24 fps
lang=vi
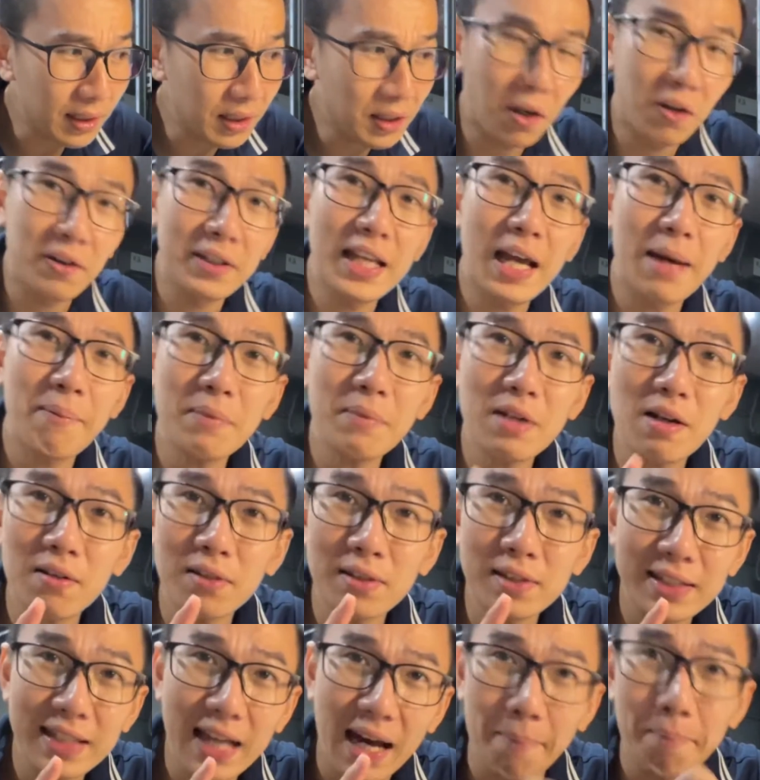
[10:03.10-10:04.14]
còn giảm cân
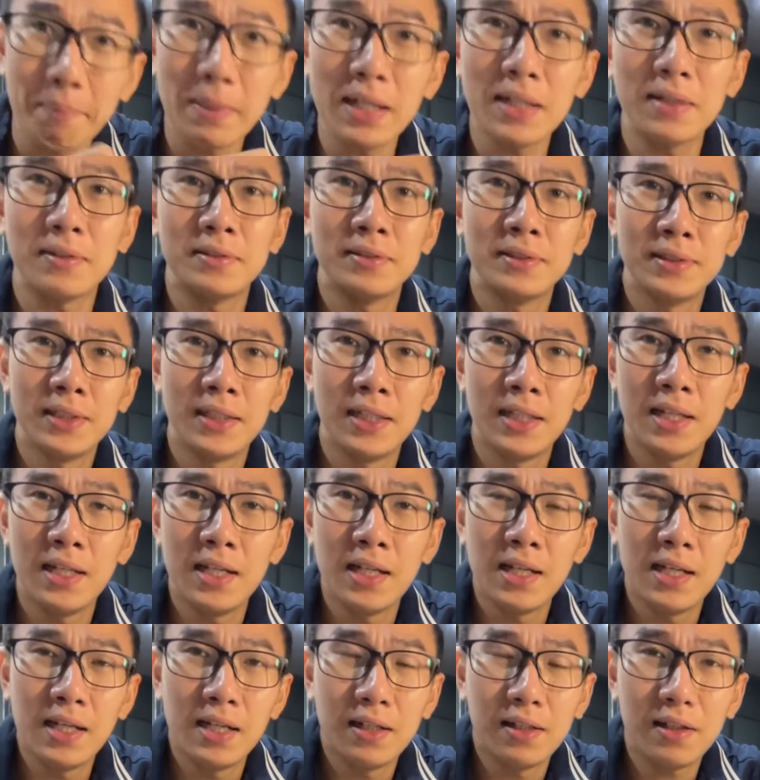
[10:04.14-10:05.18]
chậm á
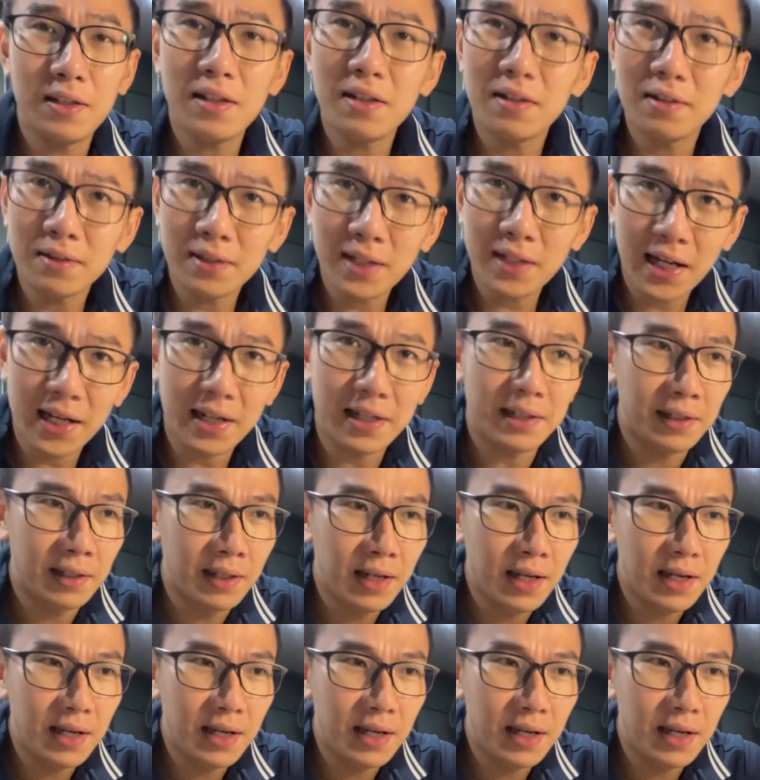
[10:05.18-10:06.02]
nó như thế này